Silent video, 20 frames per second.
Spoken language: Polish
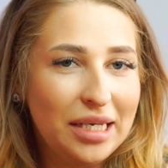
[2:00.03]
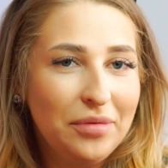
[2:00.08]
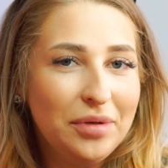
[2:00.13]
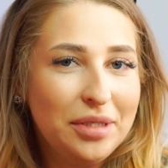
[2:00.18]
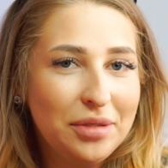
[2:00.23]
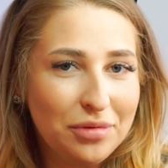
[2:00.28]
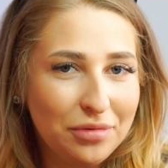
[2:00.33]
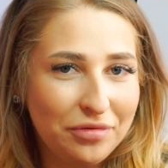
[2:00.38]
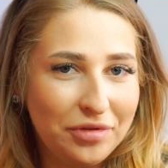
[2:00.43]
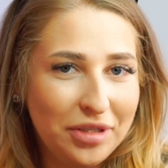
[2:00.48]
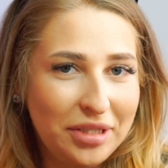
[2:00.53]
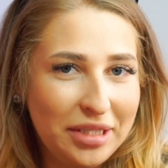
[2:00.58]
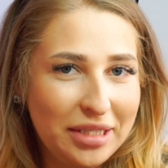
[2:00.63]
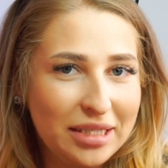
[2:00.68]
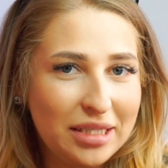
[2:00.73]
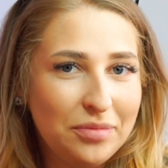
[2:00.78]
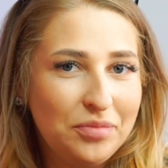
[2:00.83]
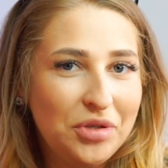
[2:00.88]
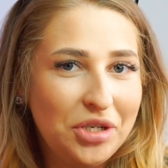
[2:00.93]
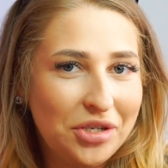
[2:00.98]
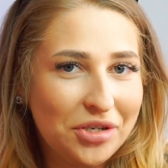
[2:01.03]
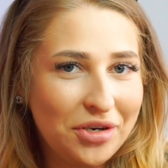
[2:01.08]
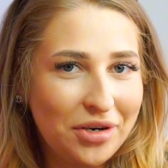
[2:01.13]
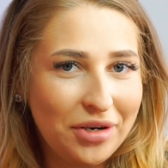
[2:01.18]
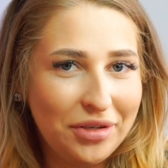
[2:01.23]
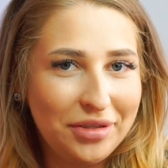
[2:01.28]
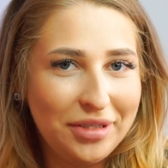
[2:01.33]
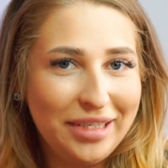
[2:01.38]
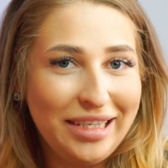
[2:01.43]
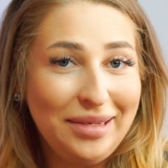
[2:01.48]
cały sufit jest
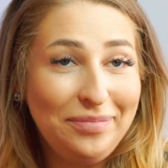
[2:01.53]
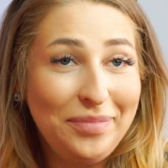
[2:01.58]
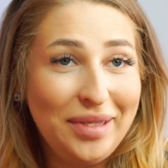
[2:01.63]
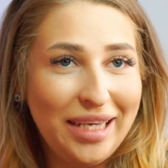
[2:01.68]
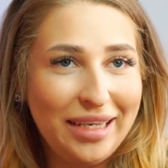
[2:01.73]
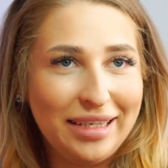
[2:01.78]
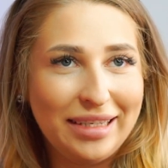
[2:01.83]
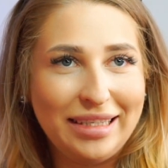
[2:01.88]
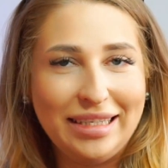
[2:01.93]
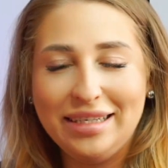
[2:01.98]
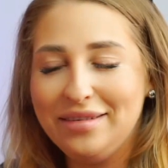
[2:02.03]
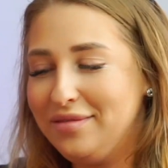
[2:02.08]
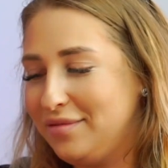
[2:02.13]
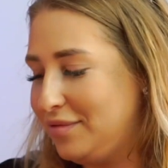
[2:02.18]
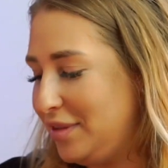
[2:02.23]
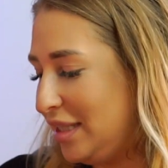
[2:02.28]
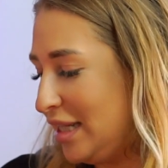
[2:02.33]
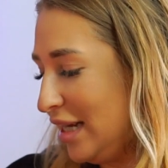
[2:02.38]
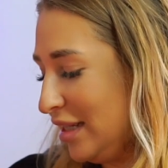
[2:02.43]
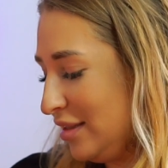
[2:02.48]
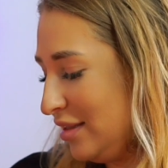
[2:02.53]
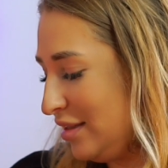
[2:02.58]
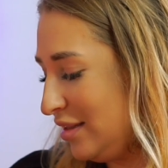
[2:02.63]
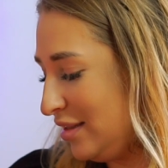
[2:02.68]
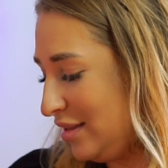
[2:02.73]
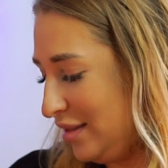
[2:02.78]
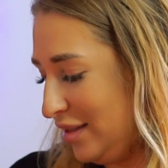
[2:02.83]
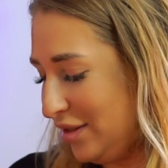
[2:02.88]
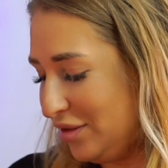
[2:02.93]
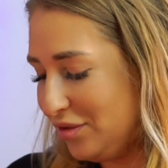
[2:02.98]
przeszklony i pięknie widać
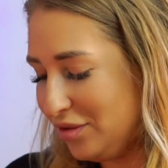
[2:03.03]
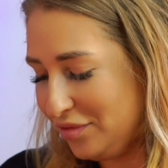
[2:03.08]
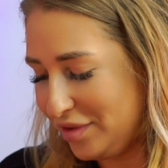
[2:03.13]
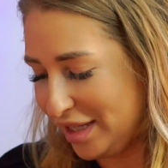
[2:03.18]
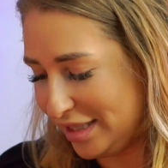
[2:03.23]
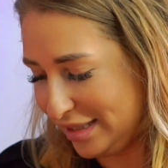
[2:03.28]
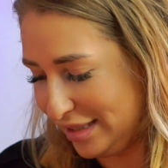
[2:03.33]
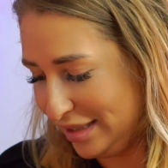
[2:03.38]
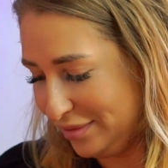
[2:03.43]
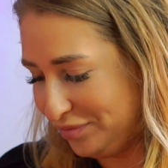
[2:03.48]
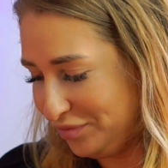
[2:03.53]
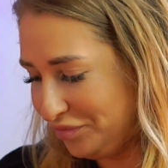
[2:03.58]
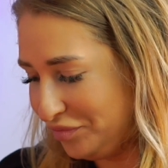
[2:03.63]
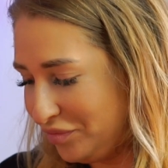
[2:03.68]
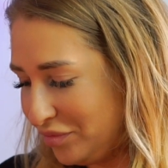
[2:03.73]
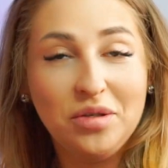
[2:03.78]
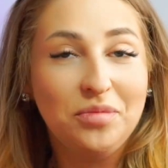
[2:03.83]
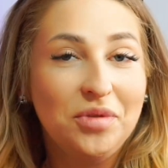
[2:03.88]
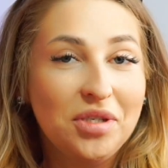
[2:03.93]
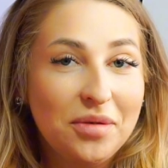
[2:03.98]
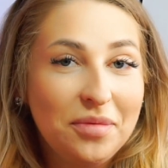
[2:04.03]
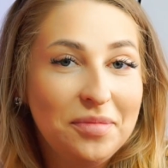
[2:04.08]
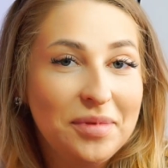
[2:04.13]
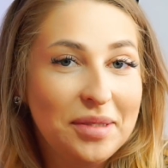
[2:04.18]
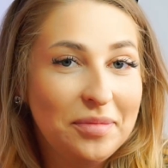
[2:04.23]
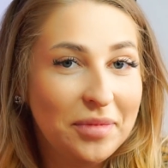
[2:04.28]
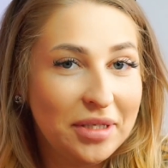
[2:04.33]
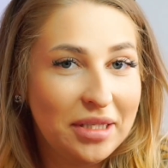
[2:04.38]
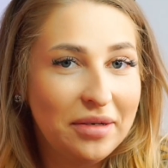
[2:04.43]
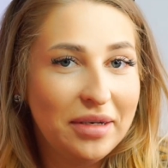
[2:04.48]
z niego gwiazdy. Powiedział mi, żebym
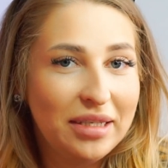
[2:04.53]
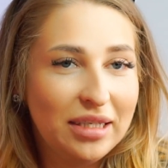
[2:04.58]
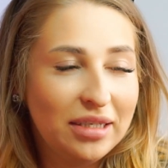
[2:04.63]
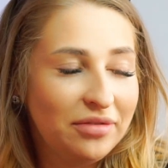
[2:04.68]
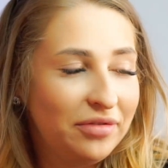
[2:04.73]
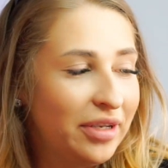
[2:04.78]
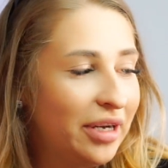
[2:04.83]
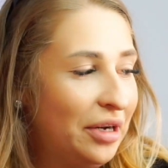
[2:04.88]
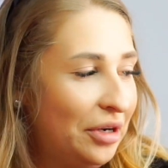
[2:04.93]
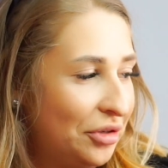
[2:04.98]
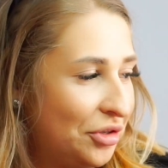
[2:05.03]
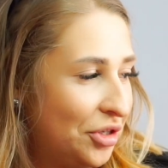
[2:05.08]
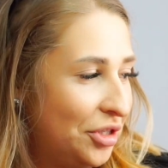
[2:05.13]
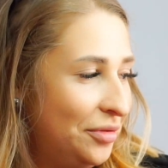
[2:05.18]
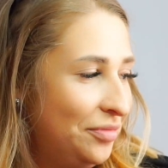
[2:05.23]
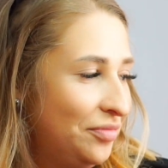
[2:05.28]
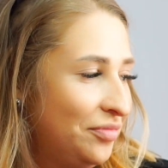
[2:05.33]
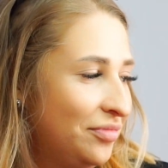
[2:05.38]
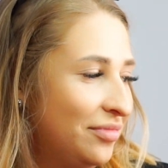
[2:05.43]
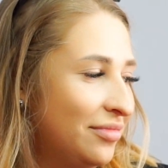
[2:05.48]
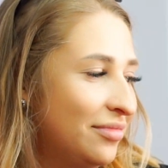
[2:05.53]
zamknęła na chwilę oczy